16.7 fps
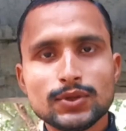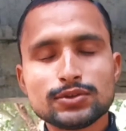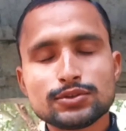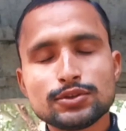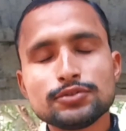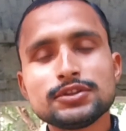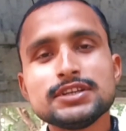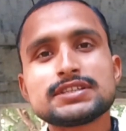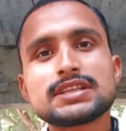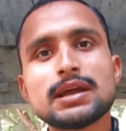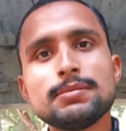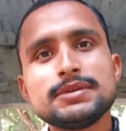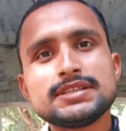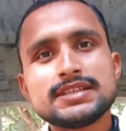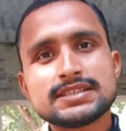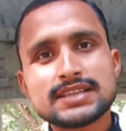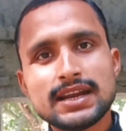दोस्तों तीसरा
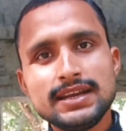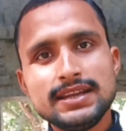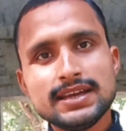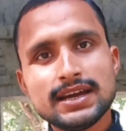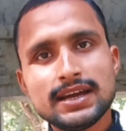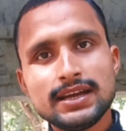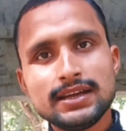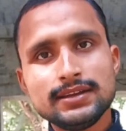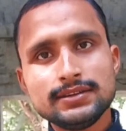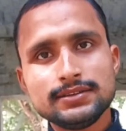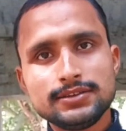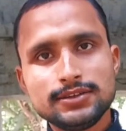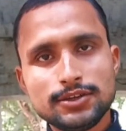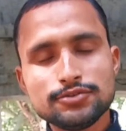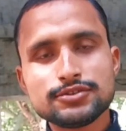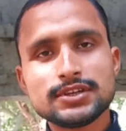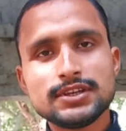बिजनेस आइडिया है
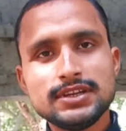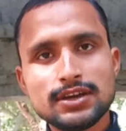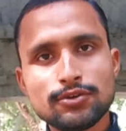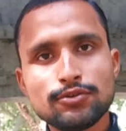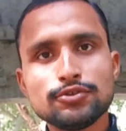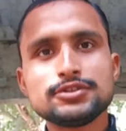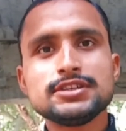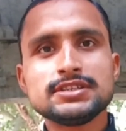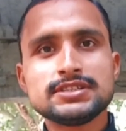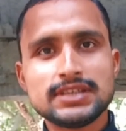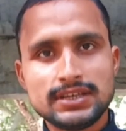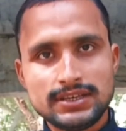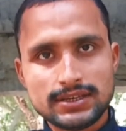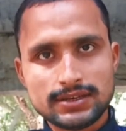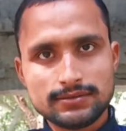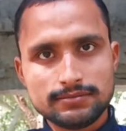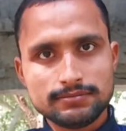ट्यूशन या कोचिंग
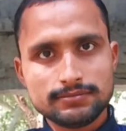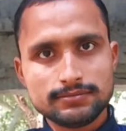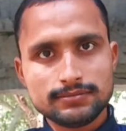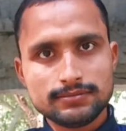सेंटर